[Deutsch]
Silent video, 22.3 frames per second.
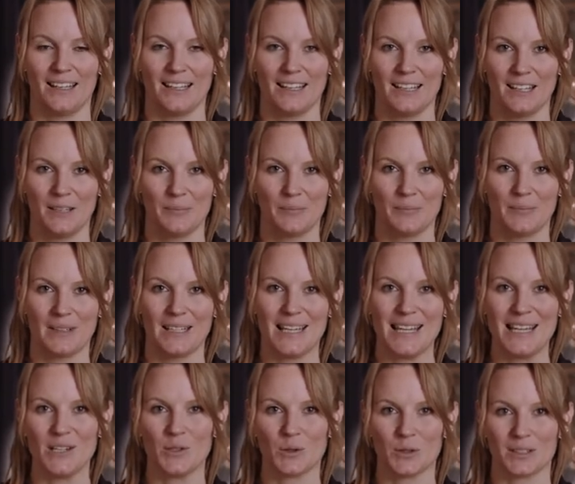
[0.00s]
Im
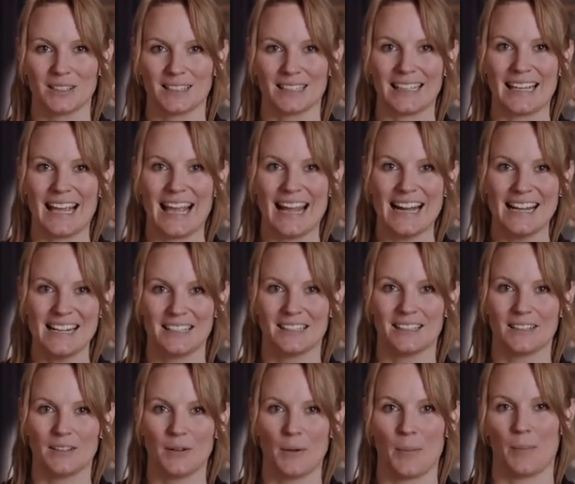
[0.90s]

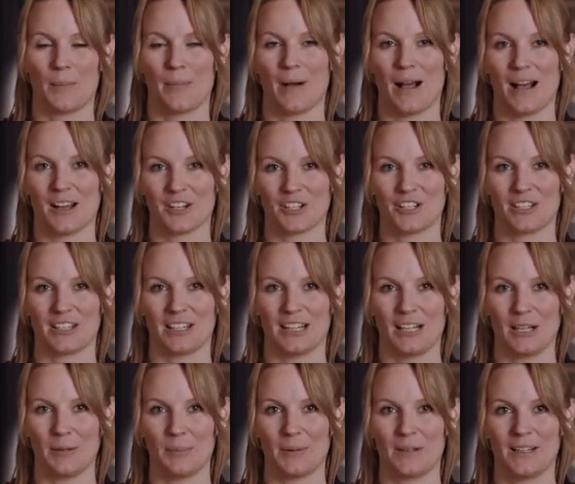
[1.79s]
industriellen
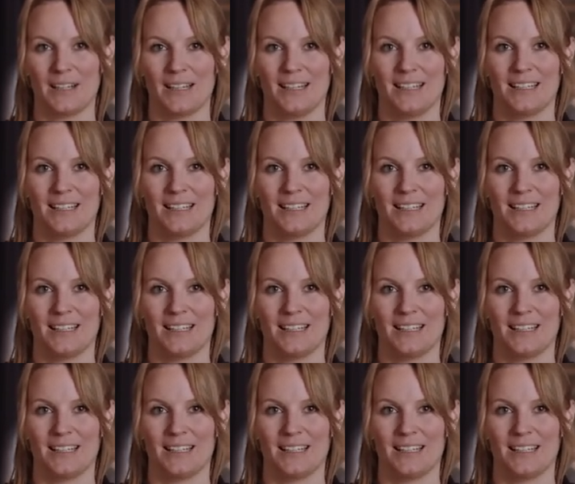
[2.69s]
Maßstab